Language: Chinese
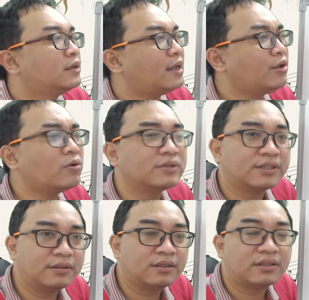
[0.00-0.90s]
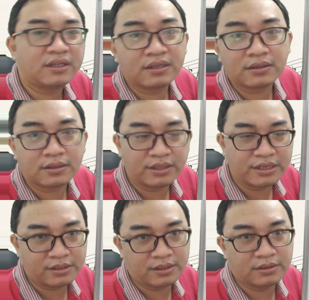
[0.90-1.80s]
那用神的第二个意
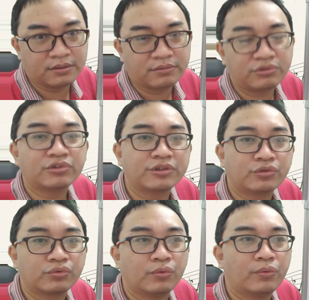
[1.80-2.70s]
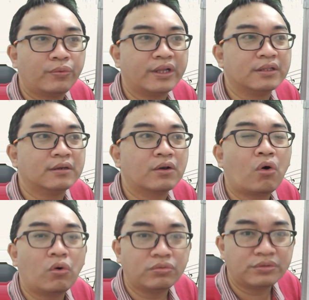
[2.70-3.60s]
义呢，就是所谓的
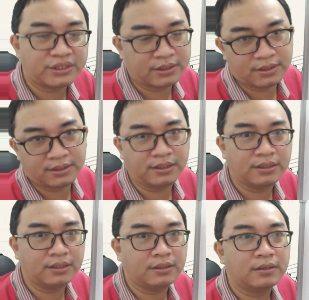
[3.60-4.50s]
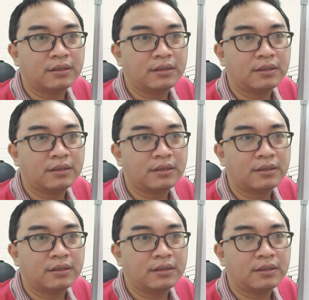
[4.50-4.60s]
空间的意义。